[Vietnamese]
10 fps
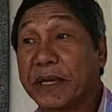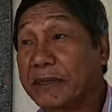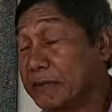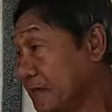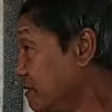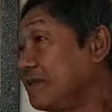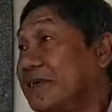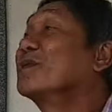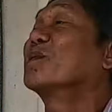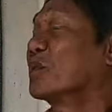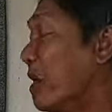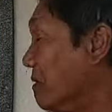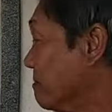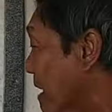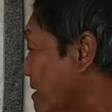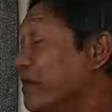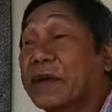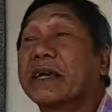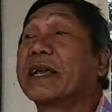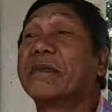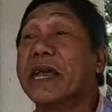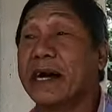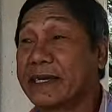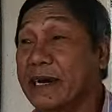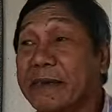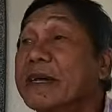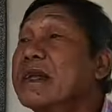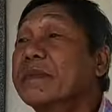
tiền không đó, đó, đó, trời bậy rồi bây giờ cháu dạ.